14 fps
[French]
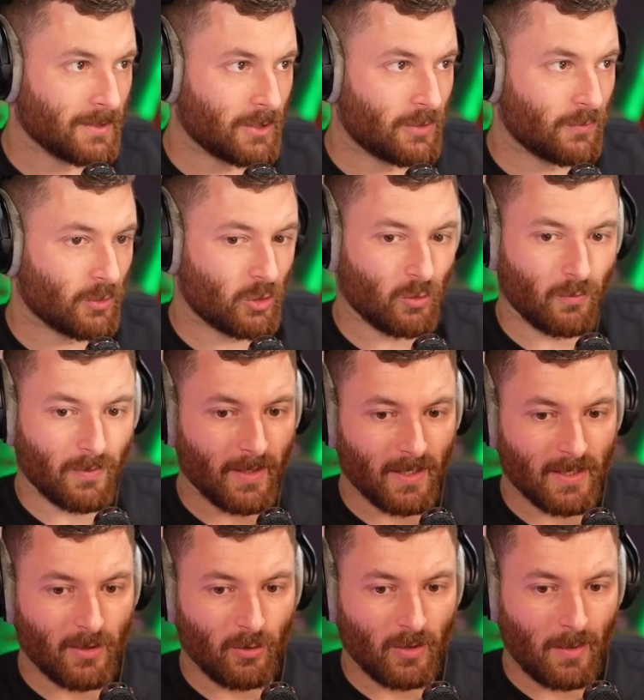Je, trouve rien
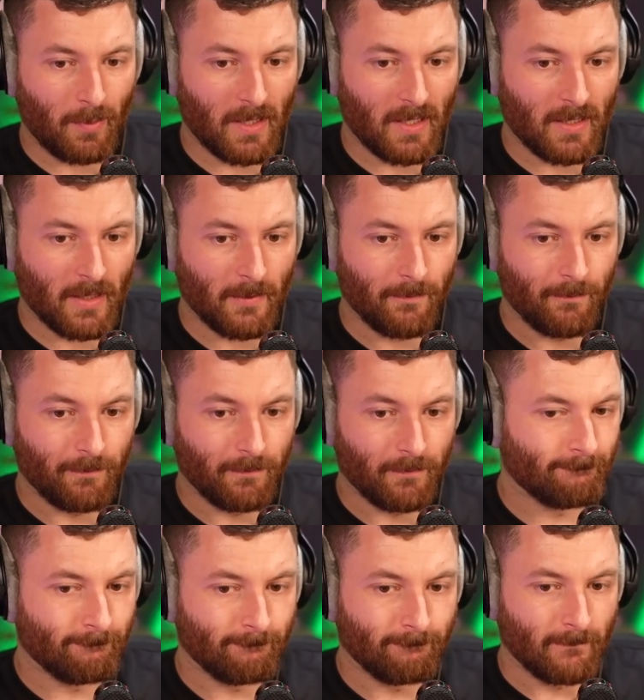qui donne des prix, les gars.
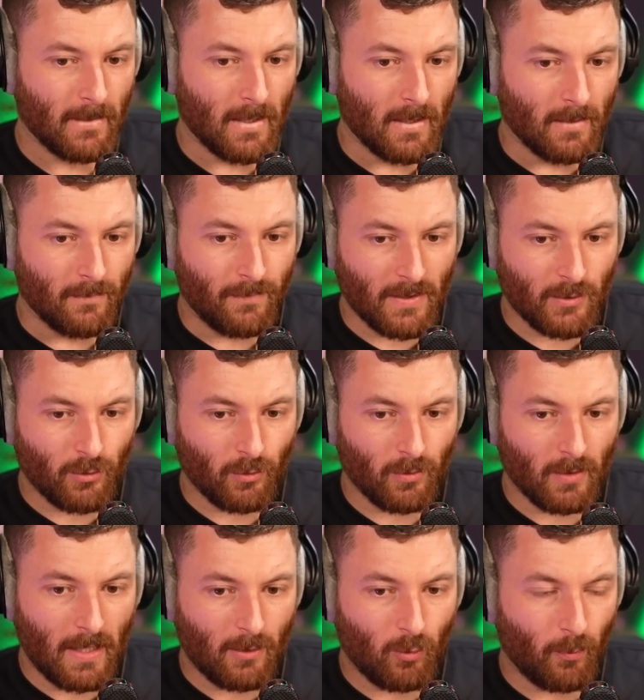Va sur
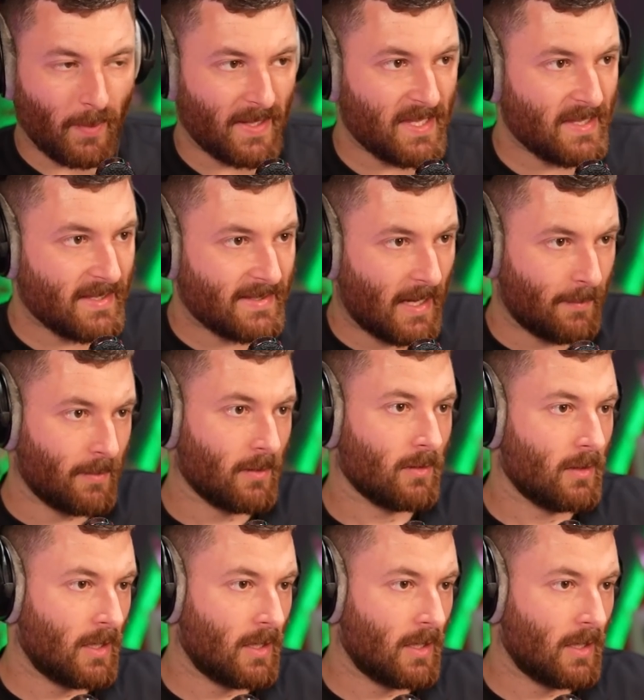la compagnie des arbres.